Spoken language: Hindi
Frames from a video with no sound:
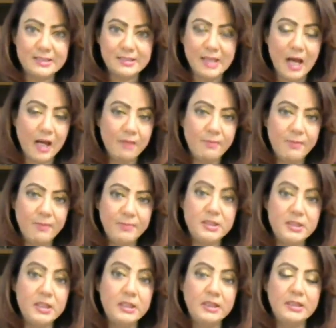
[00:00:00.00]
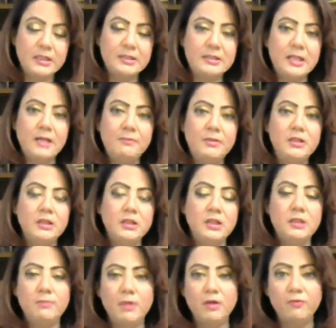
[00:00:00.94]
साल में पिछले दस साल में
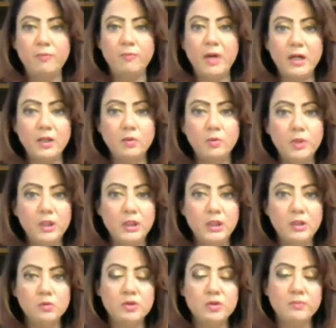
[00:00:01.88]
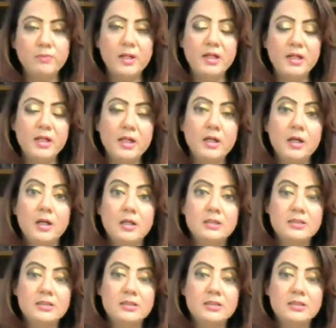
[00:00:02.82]
जितनी बर्फबारी हुई थी उसमें ये